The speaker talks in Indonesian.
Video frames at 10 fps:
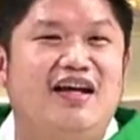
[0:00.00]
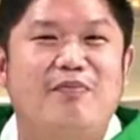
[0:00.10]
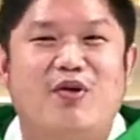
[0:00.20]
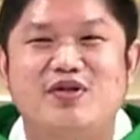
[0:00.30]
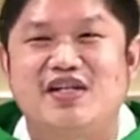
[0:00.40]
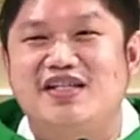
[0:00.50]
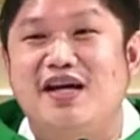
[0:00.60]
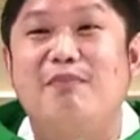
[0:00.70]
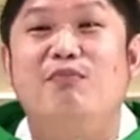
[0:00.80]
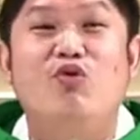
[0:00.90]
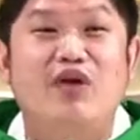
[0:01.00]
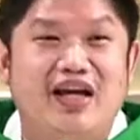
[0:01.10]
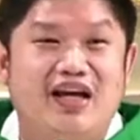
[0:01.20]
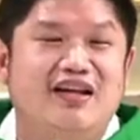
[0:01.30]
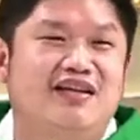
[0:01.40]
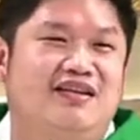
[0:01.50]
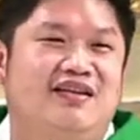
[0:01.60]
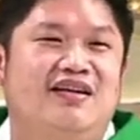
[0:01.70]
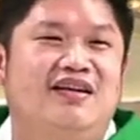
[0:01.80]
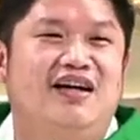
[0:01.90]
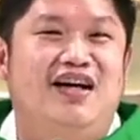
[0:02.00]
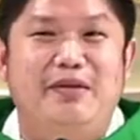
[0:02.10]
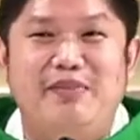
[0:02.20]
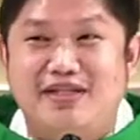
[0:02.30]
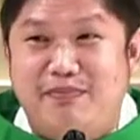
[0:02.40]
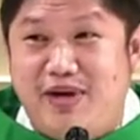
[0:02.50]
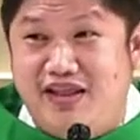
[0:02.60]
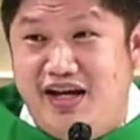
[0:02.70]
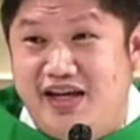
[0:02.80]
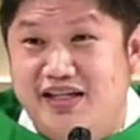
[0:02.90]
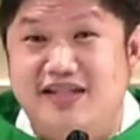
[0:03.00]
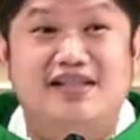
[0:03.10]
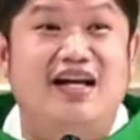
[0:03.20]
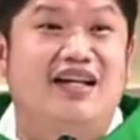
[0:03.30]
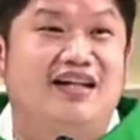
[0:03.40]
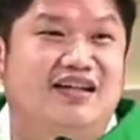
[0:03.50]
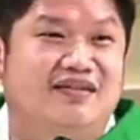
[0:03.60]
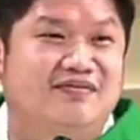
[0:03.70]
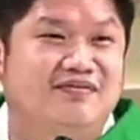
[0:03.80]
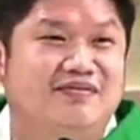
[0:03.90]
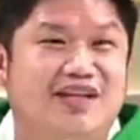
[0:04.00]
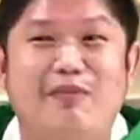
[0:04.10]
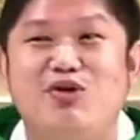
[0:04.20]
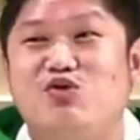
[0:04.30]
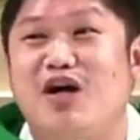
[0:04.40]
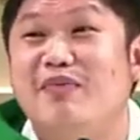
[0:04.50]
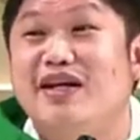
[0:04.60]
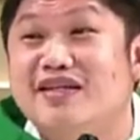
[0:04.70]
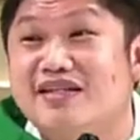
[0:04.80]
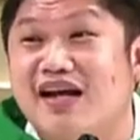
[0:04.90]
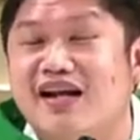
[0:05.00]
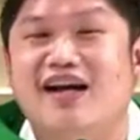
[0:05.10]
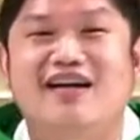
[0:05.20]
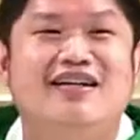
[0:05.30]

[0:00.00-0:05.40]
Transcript: prosesnya mungkin lebih cepat yang instan. Namanya juga mie instan ya.